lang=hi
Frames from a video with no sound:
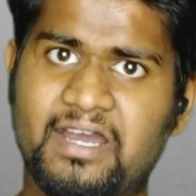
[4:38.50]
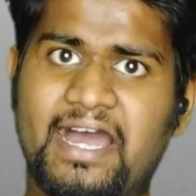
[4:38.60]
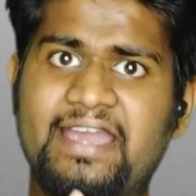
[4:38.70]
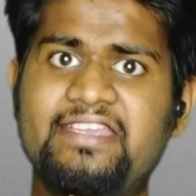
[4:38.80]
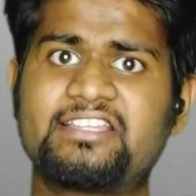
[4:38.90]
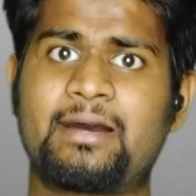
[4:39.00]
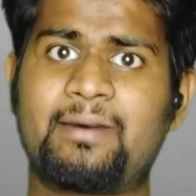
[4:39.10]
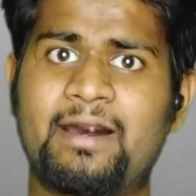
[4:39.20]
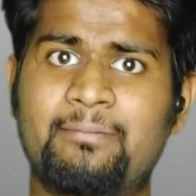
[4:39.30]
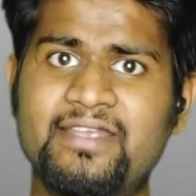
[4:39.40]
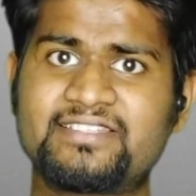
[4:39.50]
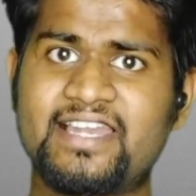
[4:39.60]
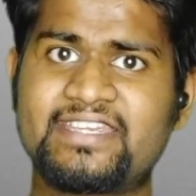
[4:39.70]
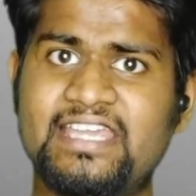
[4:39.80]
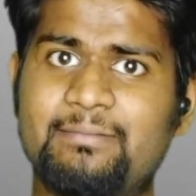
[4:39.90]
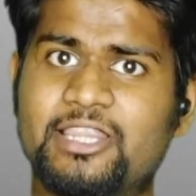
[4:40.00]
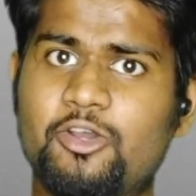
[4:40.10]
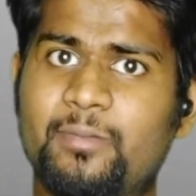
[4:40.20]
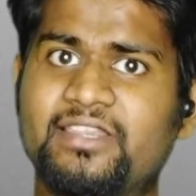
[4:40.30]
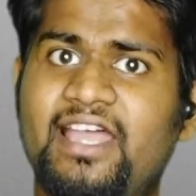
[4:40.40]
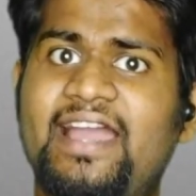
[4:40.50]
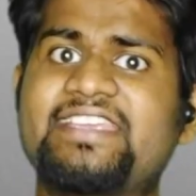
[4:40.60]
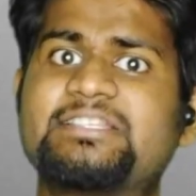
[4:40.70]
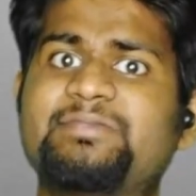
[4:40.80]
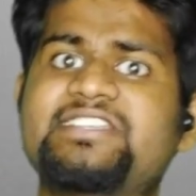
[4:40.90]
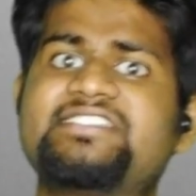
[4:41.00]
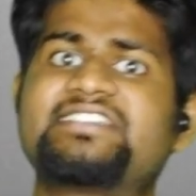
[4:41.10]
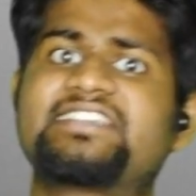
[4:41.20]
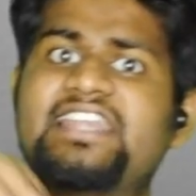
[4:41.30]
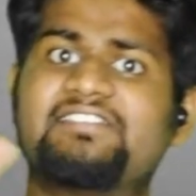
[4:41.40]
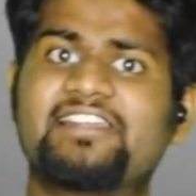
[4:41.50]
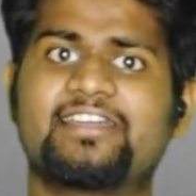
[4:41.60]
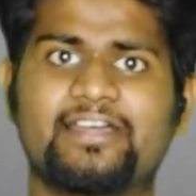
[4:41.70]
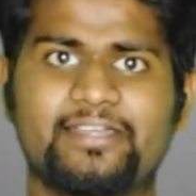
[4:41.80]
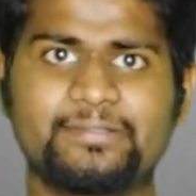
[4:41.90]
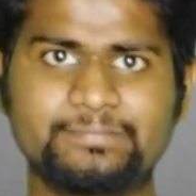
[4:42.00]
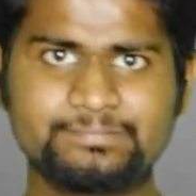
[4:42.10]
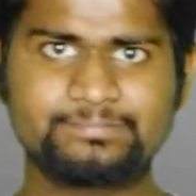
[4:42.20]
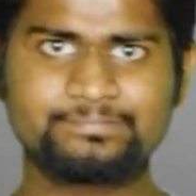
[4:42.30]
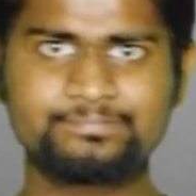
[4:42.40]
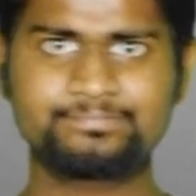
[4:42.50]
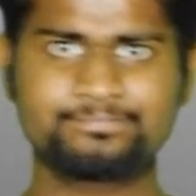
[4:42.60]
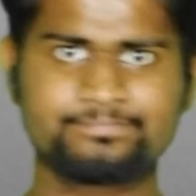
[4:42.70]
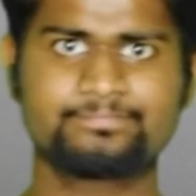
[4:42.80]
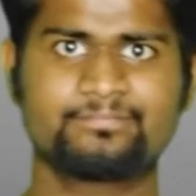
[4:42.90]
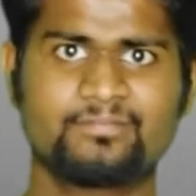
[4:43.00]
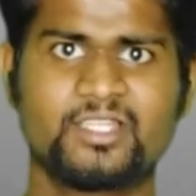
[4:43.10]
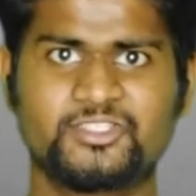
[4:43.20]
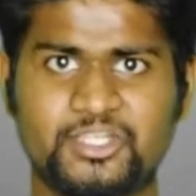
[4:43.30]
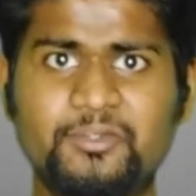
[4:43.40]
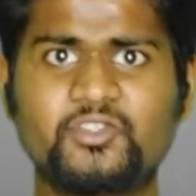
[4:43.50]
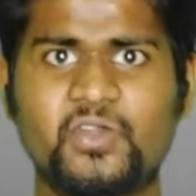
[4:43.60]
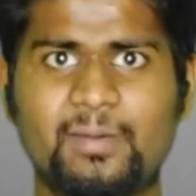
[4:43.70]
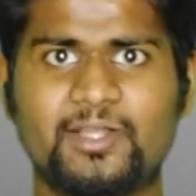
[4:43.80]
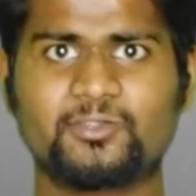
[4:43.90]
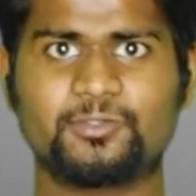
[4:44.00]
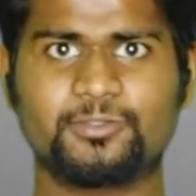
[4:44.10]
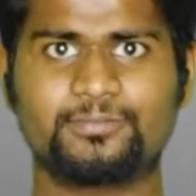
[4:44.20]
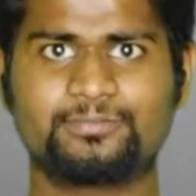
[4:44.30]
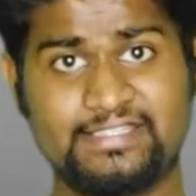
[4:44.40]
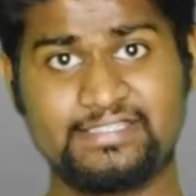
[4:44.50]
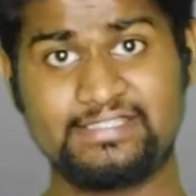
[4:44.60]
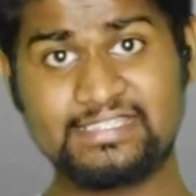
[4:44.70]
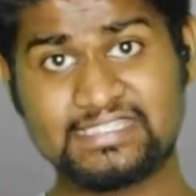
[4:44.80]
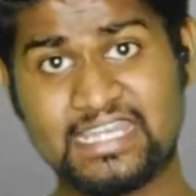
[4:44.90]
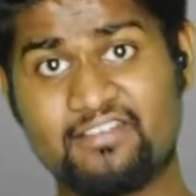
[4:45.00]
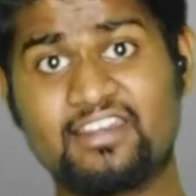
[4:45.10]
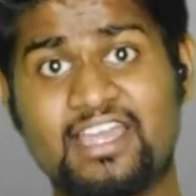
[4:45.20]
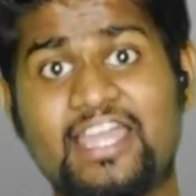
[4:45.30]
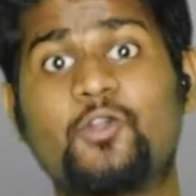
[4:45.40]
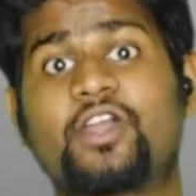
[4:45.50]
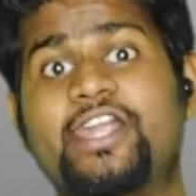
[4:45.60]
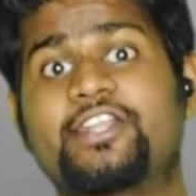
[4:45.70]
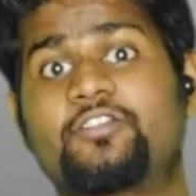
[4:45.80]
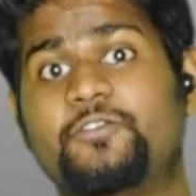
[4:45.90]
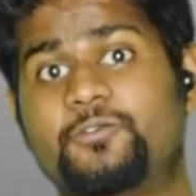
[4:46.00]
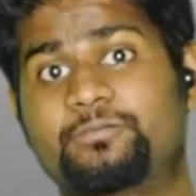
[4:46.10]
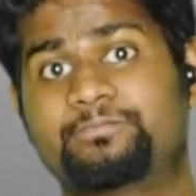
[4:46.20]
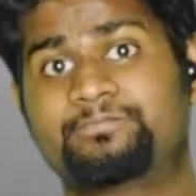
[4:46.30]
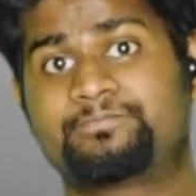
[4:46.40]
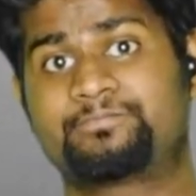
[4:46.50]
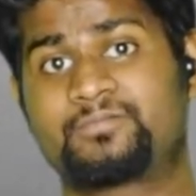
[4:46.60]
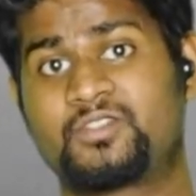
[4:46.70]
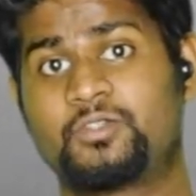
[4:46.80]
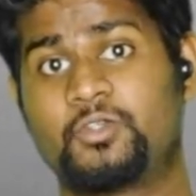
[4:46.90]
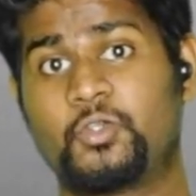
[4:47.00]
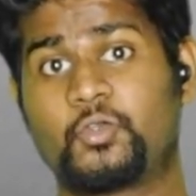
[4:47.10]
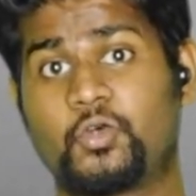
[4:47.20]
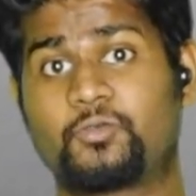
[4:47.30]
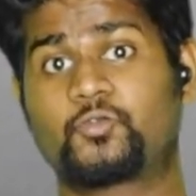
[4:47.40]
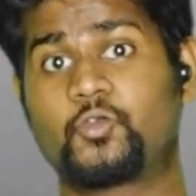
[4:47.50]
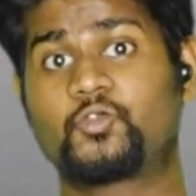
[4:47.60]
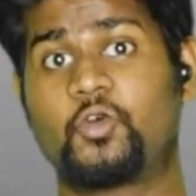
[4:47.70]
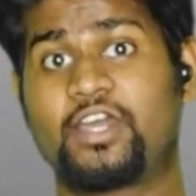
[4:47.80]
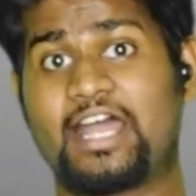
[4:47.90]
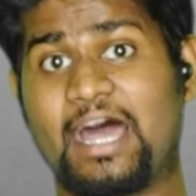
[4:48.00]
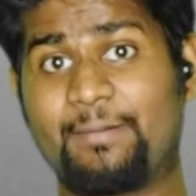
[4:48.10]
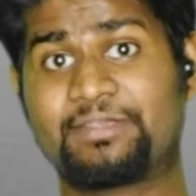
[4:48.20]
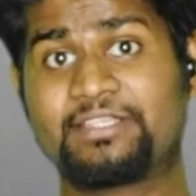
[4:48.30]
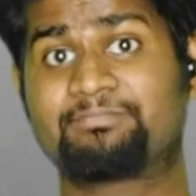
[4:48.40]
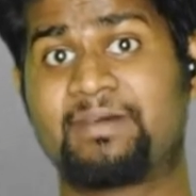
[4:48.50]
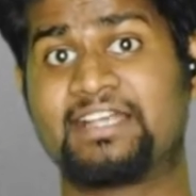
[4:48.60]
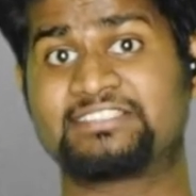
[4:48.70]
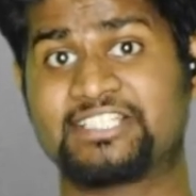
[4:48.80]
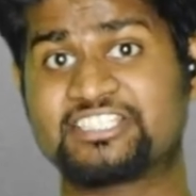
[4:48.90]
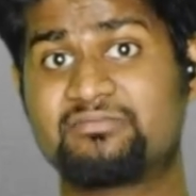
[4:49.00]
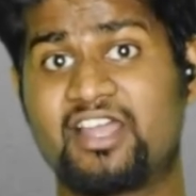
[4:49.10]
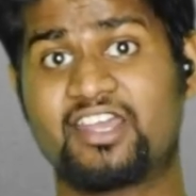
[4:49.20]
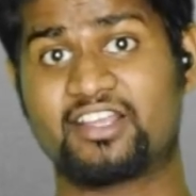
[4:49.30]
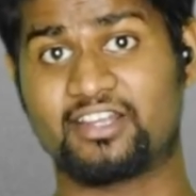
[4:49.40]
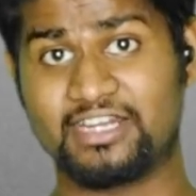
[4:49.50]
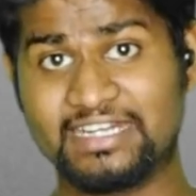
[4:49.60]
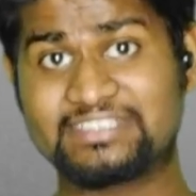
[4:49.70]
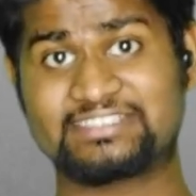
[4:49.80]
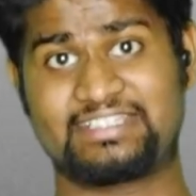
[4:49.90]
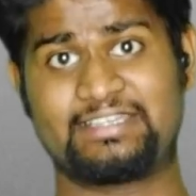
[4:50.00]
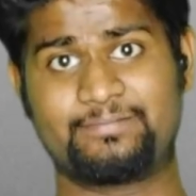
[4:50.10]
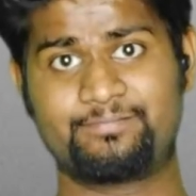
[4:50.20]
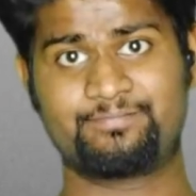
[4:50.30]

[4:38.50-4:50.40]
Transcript: आई एस हम, हमने सिलेक्ट किया मतलब वो बंदा आई एस पीसीएस के लेवल का है समझ लो आप आपको इस लेवल का है उनका इंटरव्यू तो सोचो अगर आपके पास सच में अगर गट्स है